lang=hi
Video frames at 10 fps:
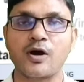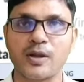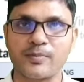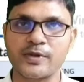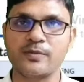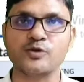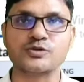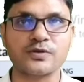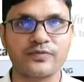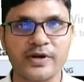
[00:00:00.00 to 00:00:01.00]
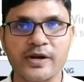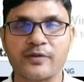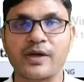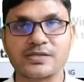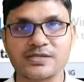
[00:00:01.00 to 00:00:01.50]
और अपने म्यूचुअल फंड
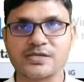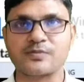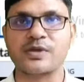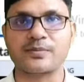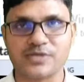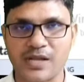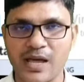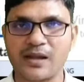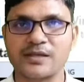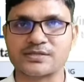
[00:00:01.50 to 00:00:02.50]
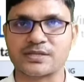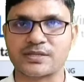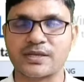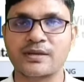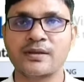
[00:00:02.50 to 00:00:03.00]
एडवाइज़र से भी आप सलाह ले
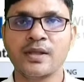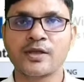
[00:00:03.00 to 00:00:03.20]
सकते हैं